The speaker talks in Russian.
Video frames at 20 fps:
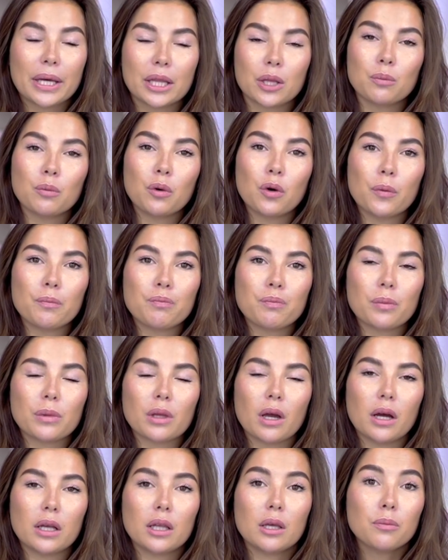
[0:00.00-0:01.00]
Поэтому
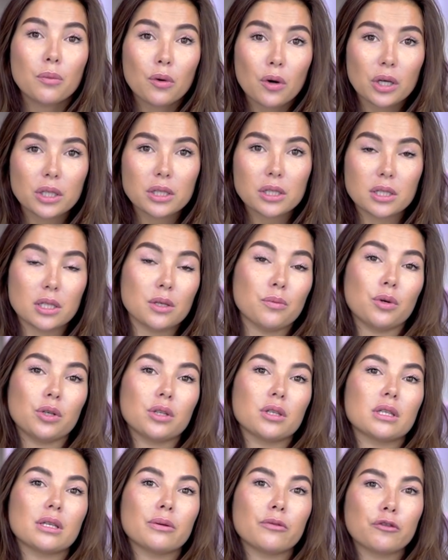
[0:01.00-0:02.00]
не бойтесь, не
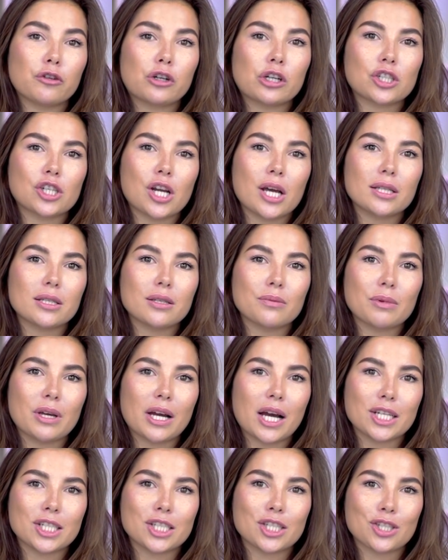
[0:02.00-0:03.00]
бойтесь самовыражения, выражаться. Мне
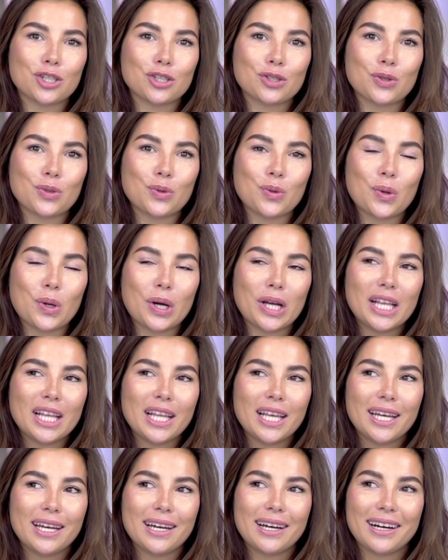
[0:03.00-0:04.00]
кажется, что
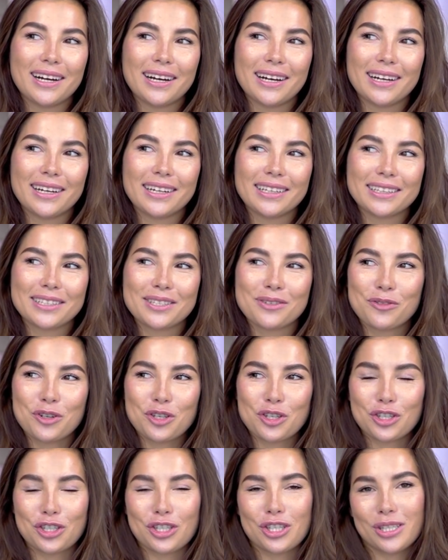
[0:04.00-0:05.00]
э, на
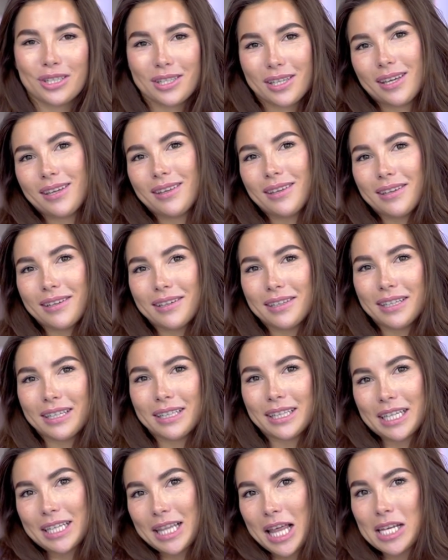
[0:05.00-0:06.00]
сегодняшний день э,
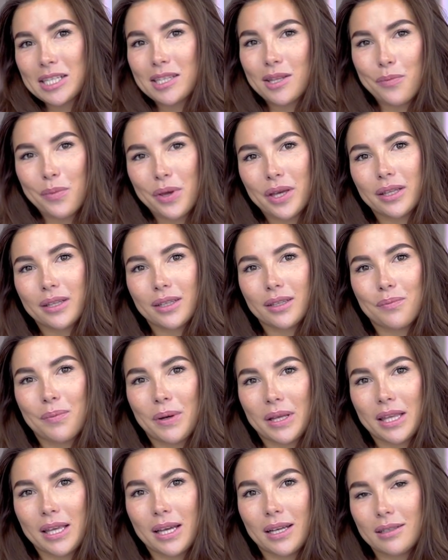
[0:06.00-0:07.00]
это классный метод
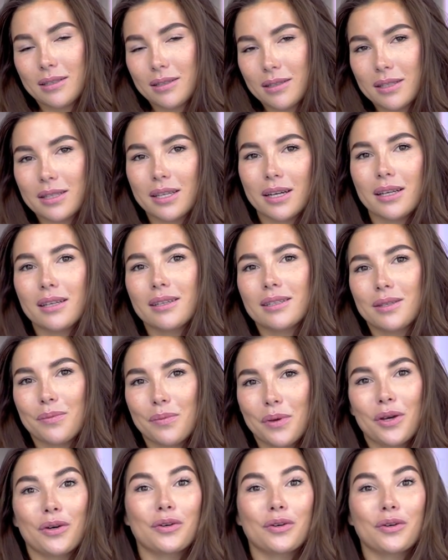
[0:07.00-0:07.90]
поднять настроение себе и